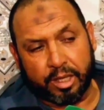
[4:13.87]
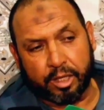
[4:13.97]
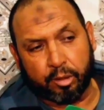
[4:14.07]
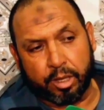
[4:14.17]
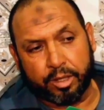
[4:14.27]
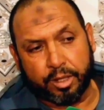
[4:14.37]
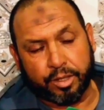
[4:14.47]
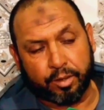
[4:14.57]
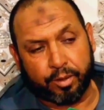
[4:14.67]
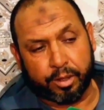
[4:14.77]
33
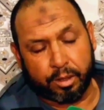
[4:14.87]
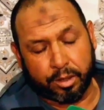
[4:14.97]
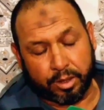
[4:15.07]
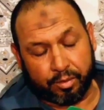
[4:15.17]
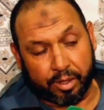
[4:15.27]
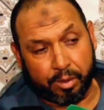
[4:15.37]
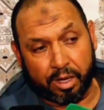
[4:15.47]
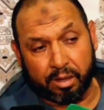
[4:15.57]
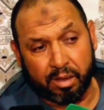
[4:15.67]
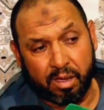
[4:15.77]
0 04